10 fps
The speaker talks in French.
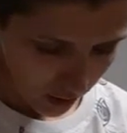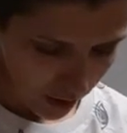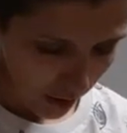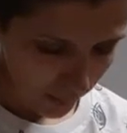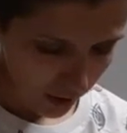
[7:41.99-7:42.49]

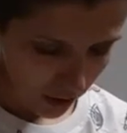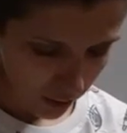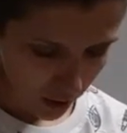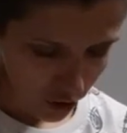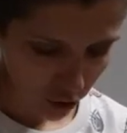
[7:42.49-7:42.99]
Et
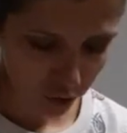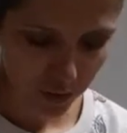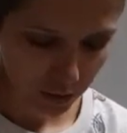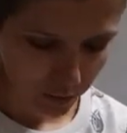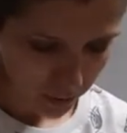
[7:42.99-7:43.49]
après, bah, j'ai
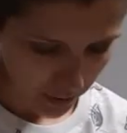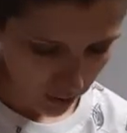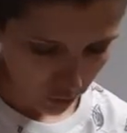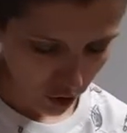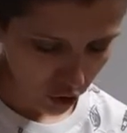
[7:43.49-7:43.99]
trouvé des petits
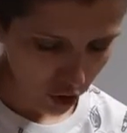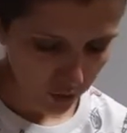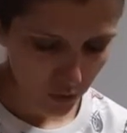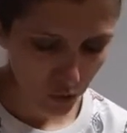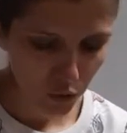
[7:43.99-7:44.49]
personnages
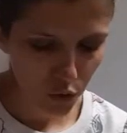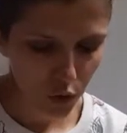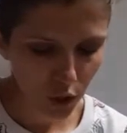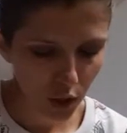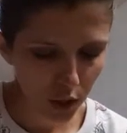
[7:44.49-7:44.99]
comme
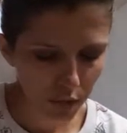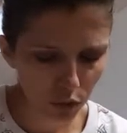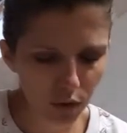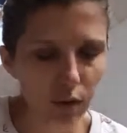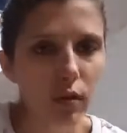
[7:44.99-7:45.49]
ceci. Elle les
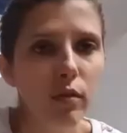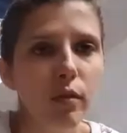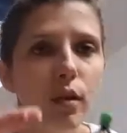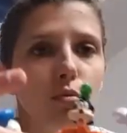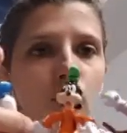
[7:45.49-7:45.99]
vendait
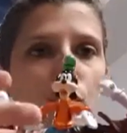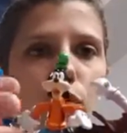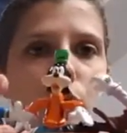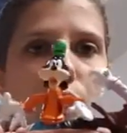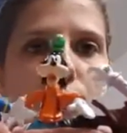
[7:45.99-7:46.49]
20 euh, ou
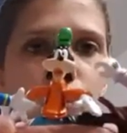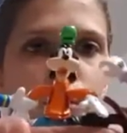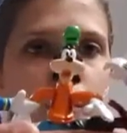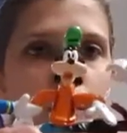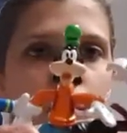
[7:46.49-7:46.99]
30 centimes,
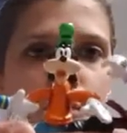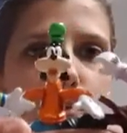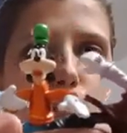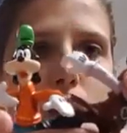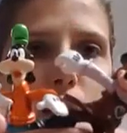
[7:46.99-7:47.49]
je sais
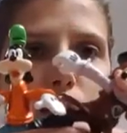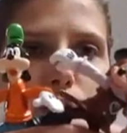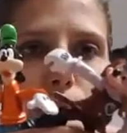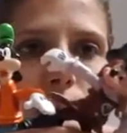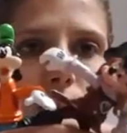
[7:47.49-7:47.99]
plus. Voilà,
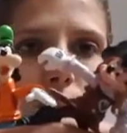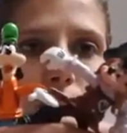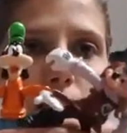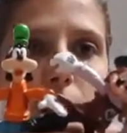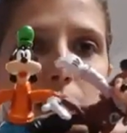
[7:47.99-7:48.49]
j'ai
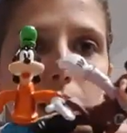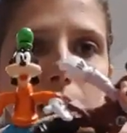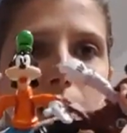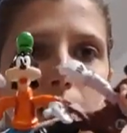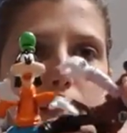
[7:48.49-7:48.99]
trouvé
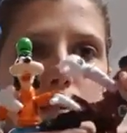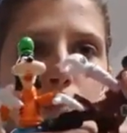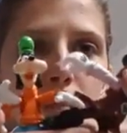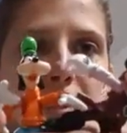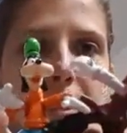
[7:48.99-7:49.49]

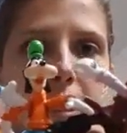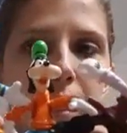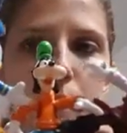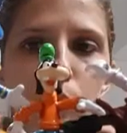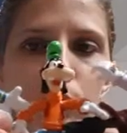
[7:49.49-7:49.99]

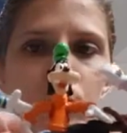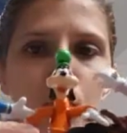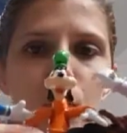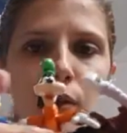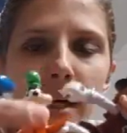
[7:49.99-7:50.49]
Mickey,
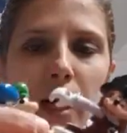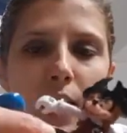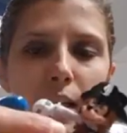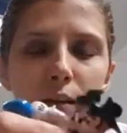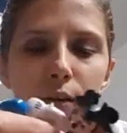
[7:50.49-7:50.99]

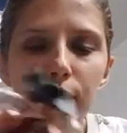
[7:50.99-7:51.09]
Donald.